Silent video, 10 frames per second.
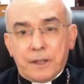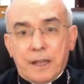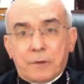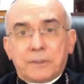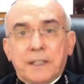
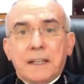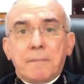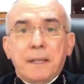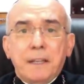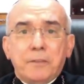é o
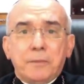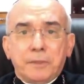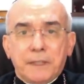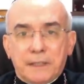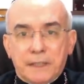dinamismo
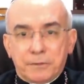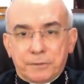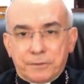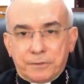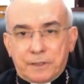de
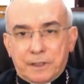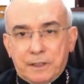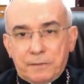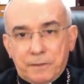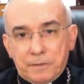Deus
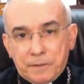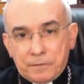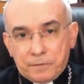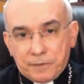que, vive,